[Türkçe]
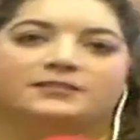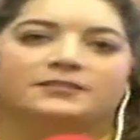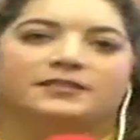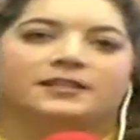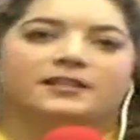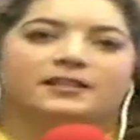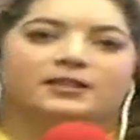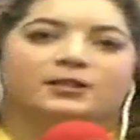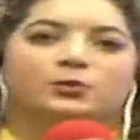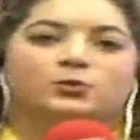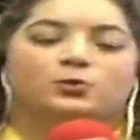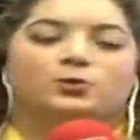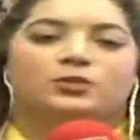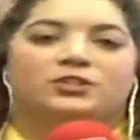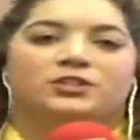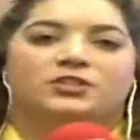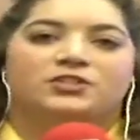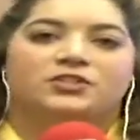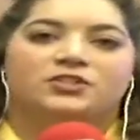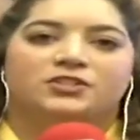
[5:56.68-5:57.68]
e,
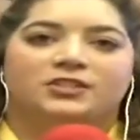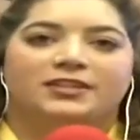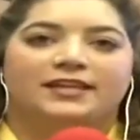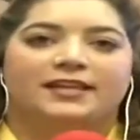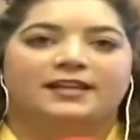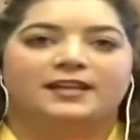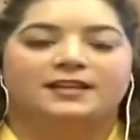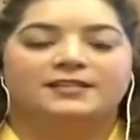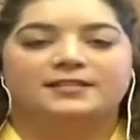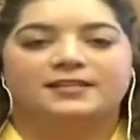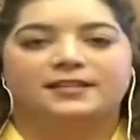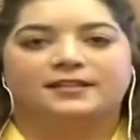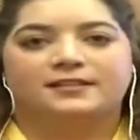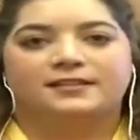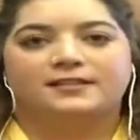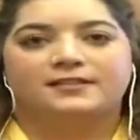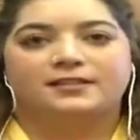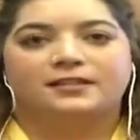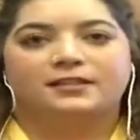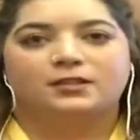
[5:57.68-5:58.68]
Türk İş Genel
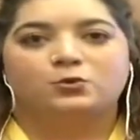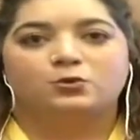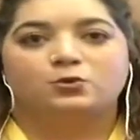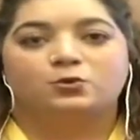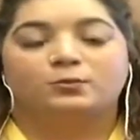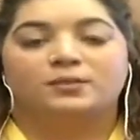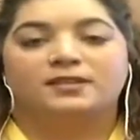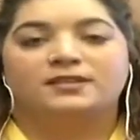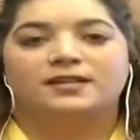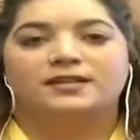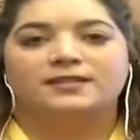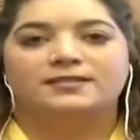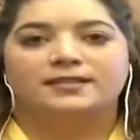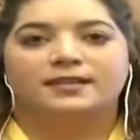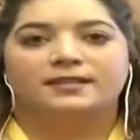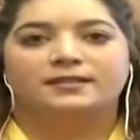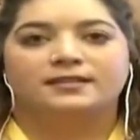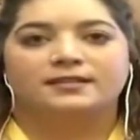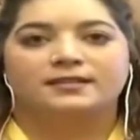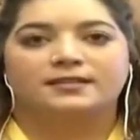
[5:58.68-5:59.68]
Sekreteri, Türk Metal
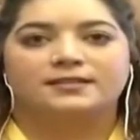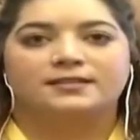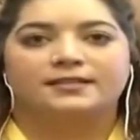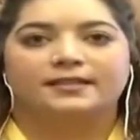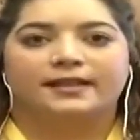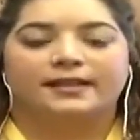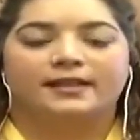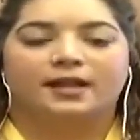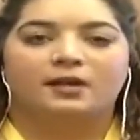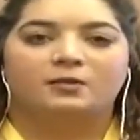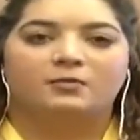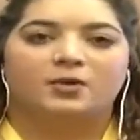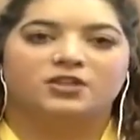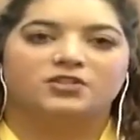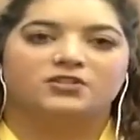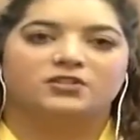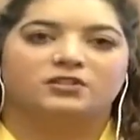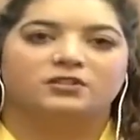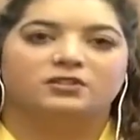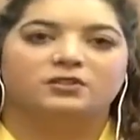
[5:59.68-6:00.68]
Sendikası Genel
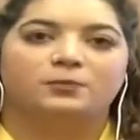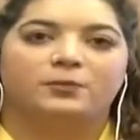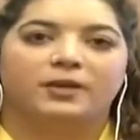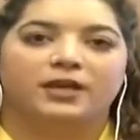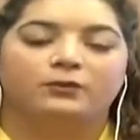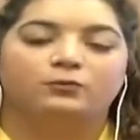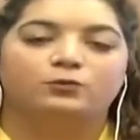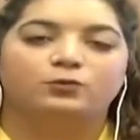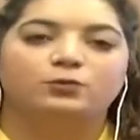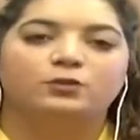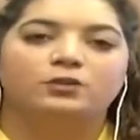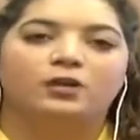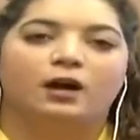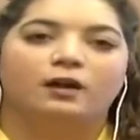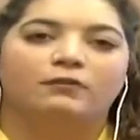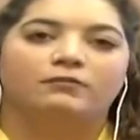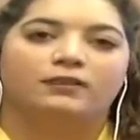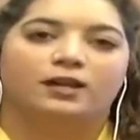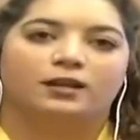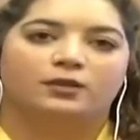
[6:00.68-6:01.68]
Başkanı Pevrul
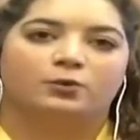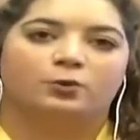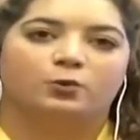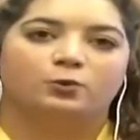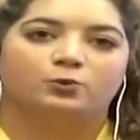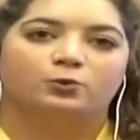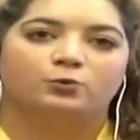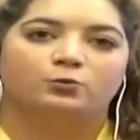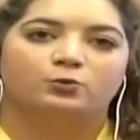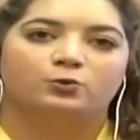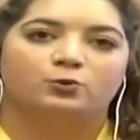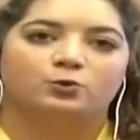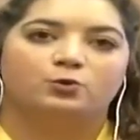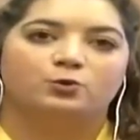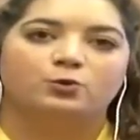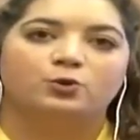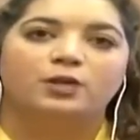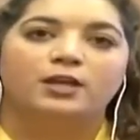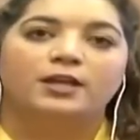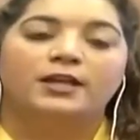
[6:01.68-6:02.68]
Kavlak
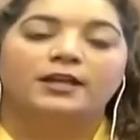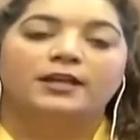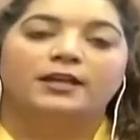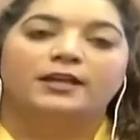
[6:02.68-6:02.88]
konuğumuzdu. E,